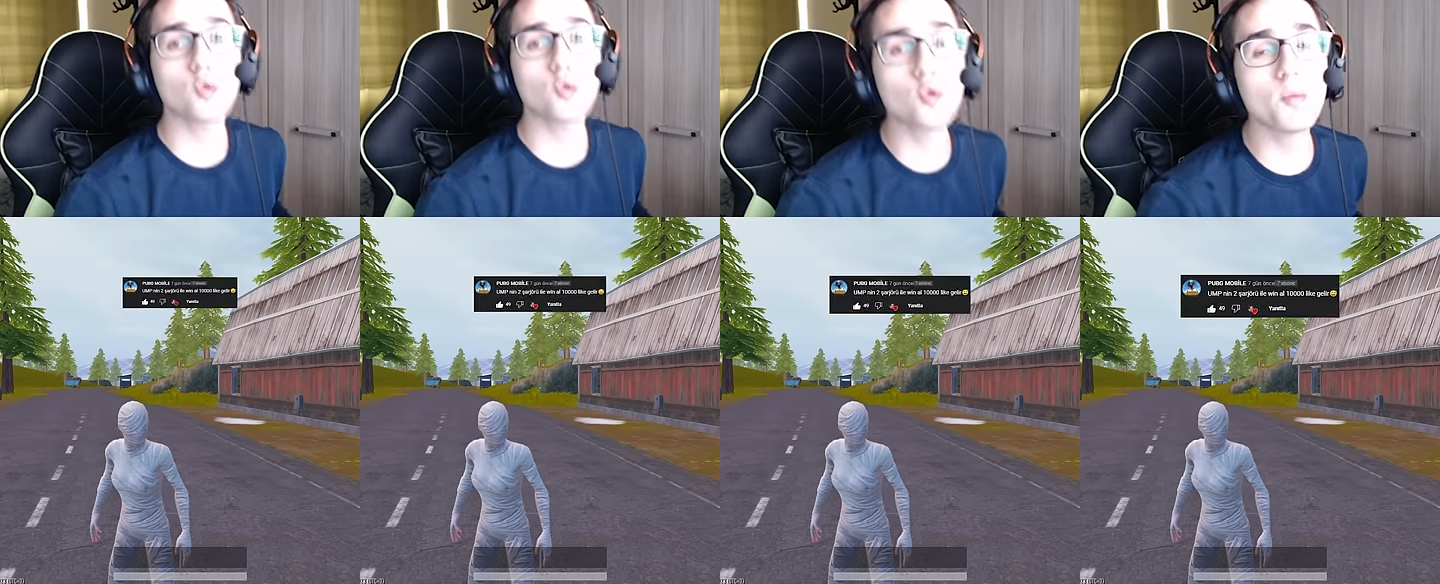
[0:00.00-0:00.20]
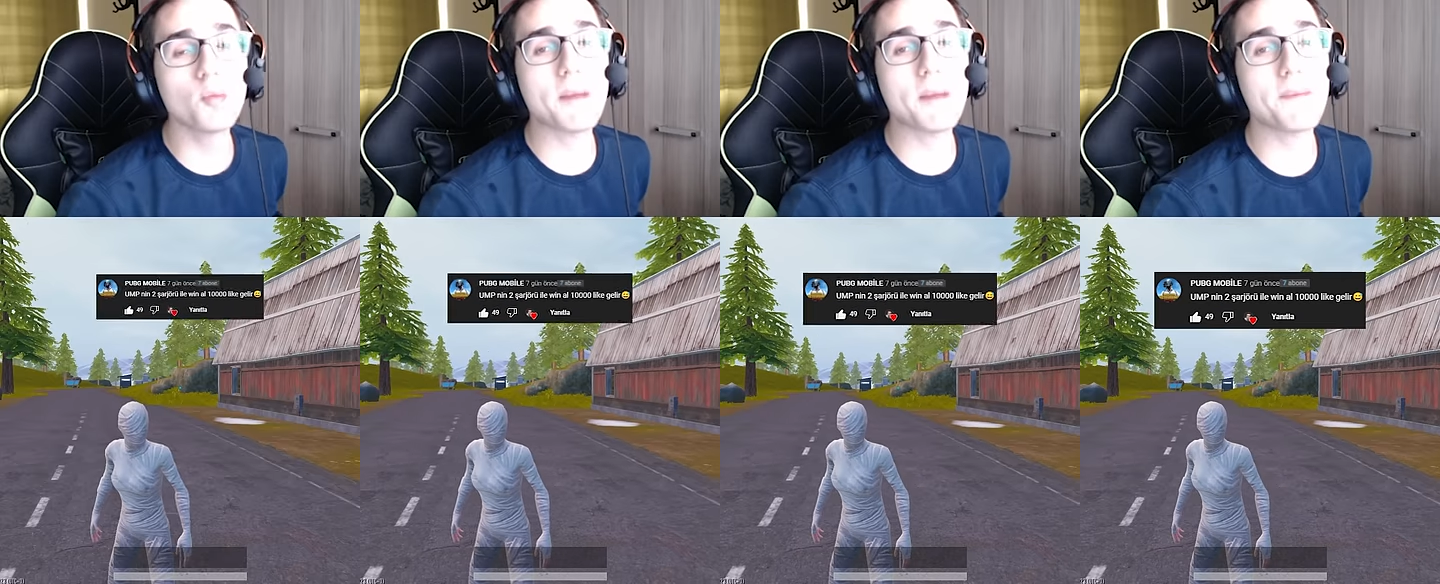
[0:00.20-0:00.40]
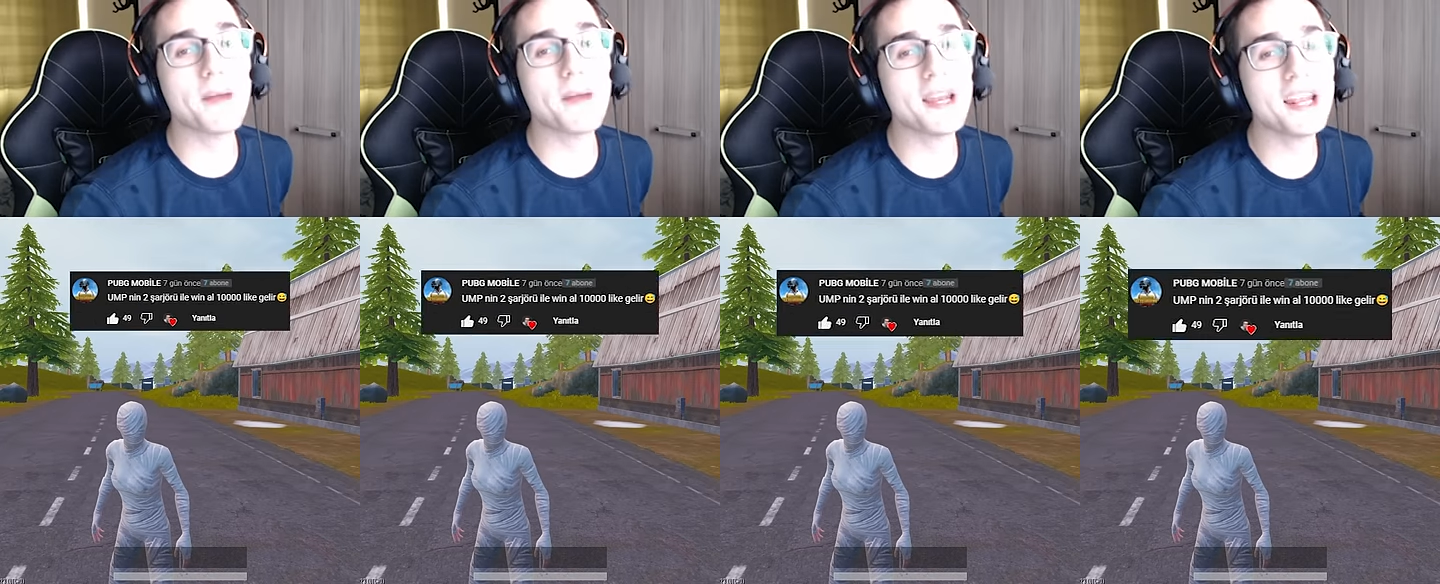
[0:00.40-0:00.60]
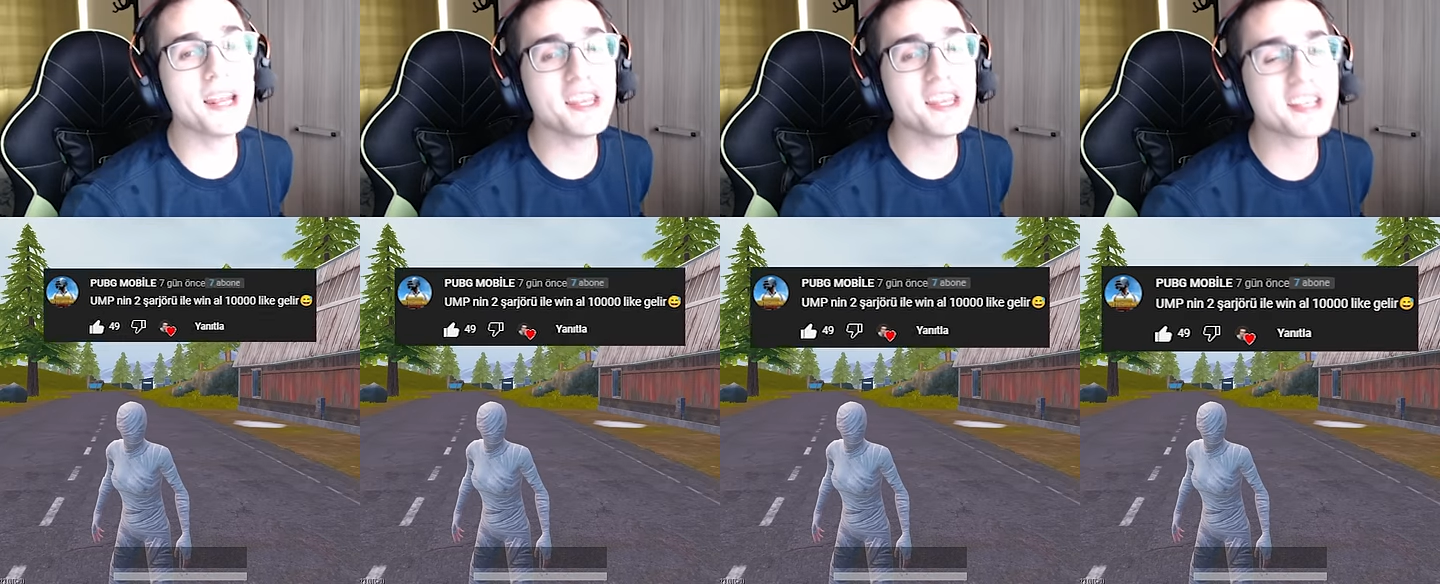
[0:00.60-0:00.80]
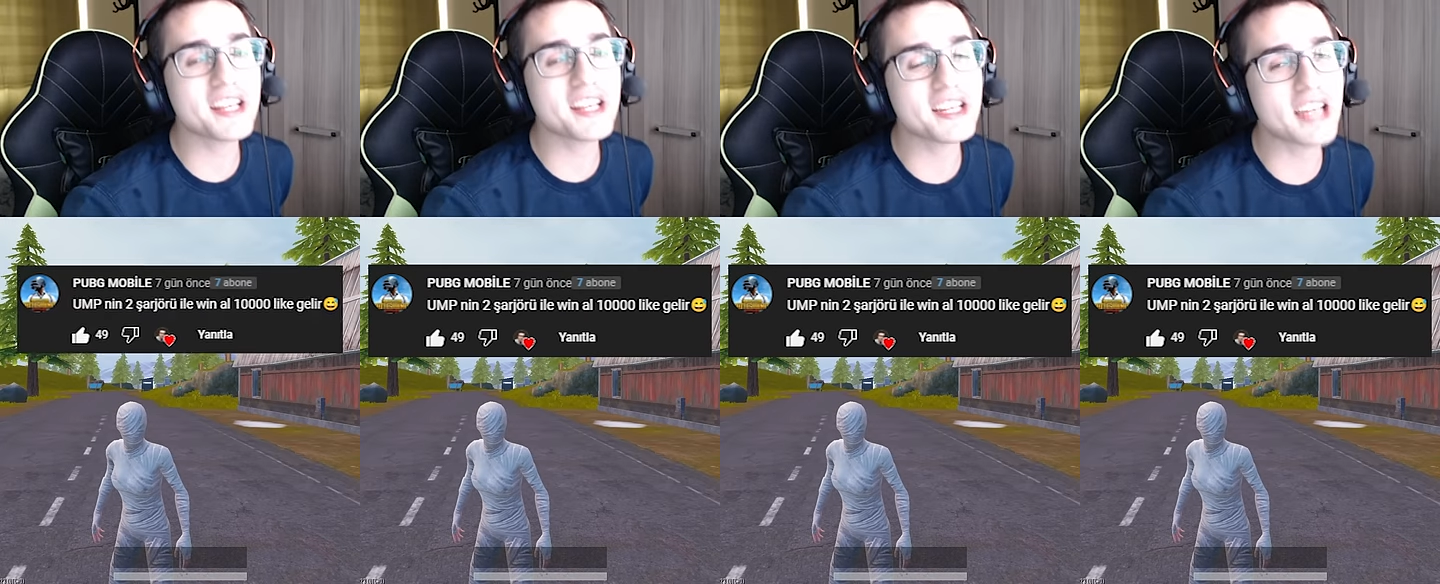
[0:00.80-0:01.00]

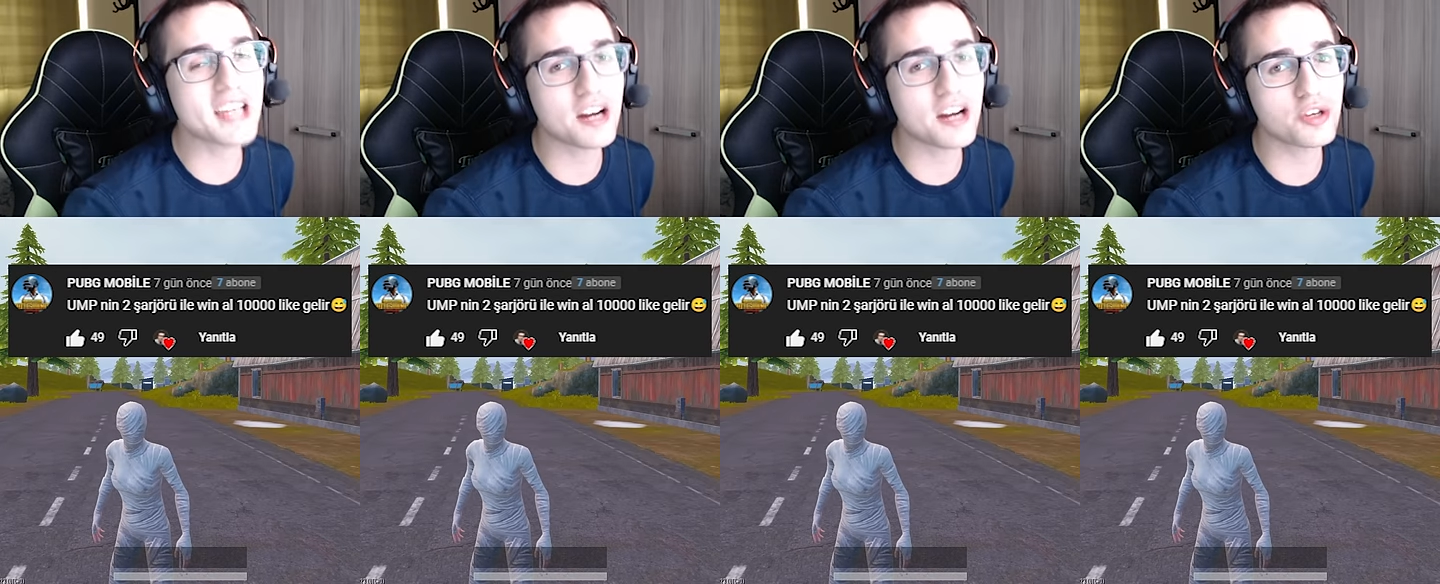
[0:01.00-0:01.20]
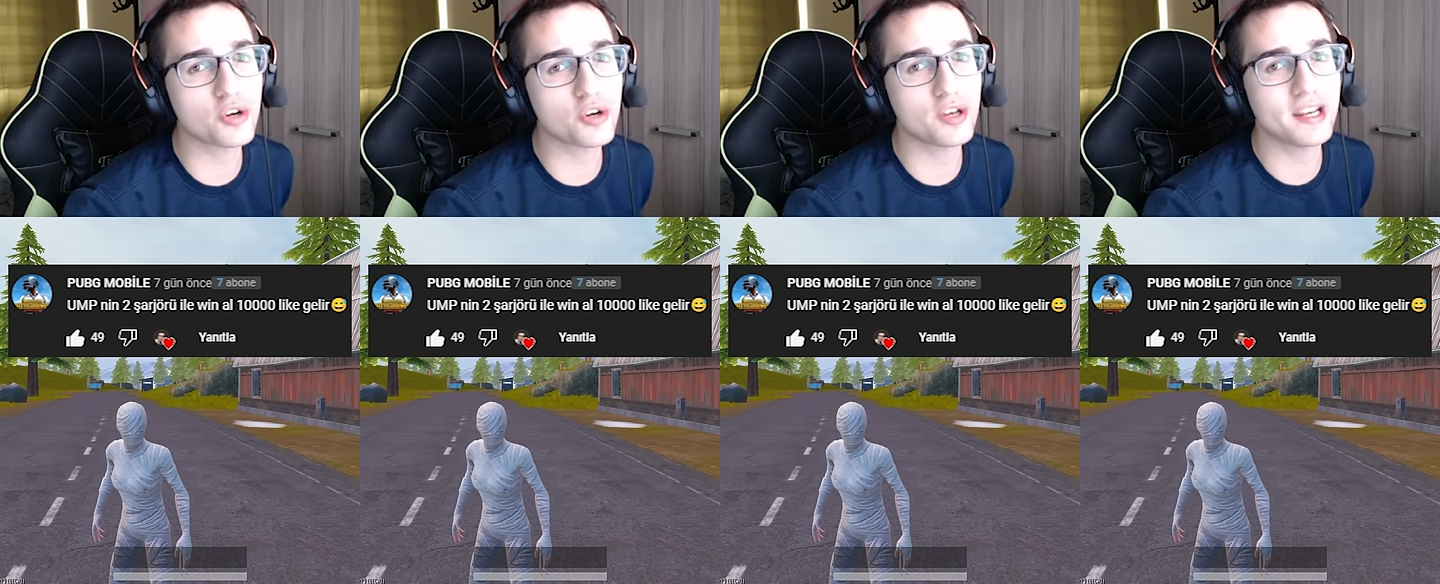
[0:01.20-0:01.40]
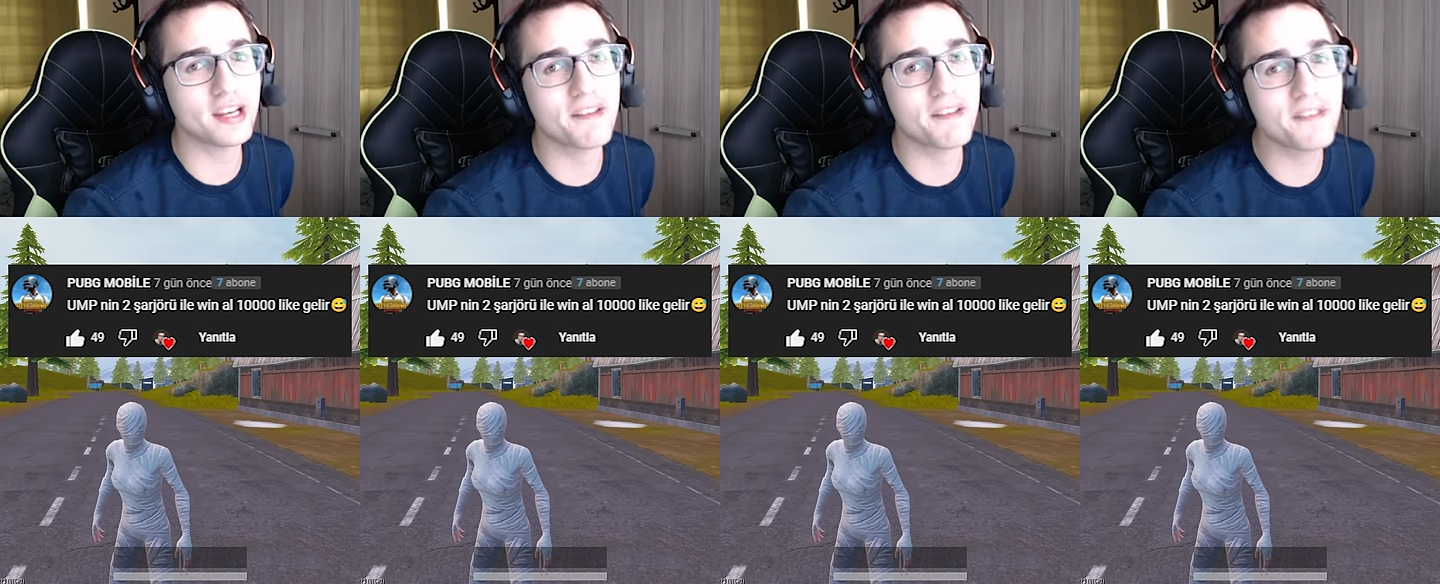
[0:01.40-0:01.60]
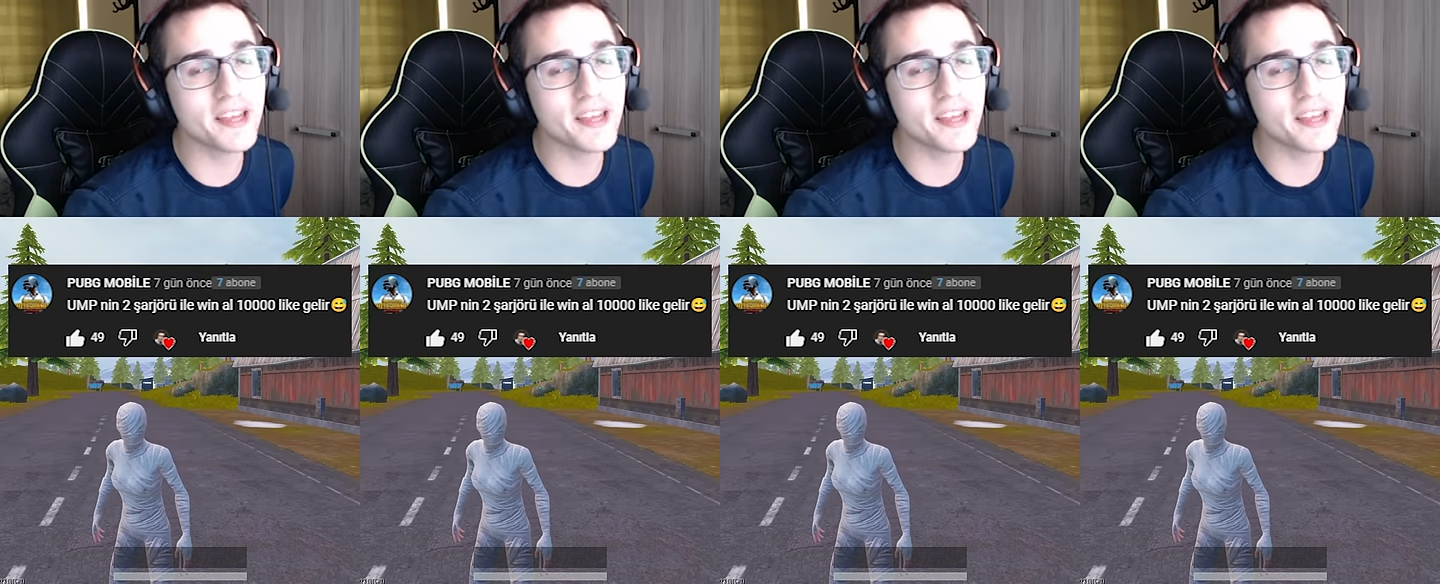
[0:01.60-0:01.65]
UMP'nin iki şarjörüyle